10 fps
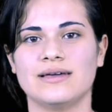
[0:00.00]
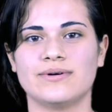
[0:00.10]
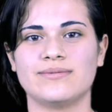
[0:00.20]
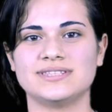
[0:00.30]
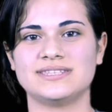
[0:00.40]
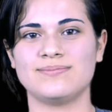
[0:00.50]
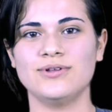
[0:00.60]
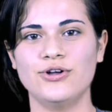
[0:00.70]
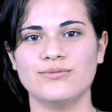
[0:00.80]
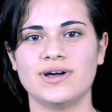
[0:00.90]
İmam hatipli
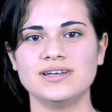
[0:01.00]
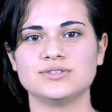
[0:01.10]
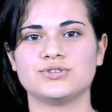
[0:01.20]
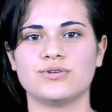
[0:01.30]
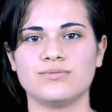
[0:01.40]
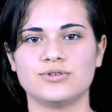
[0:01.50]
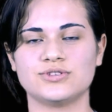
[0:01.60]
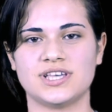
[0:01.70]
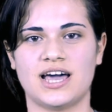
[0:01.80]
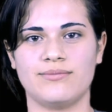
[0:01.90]
olmak sorumluluk
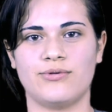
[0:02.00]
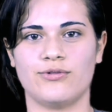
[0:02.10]
sahibi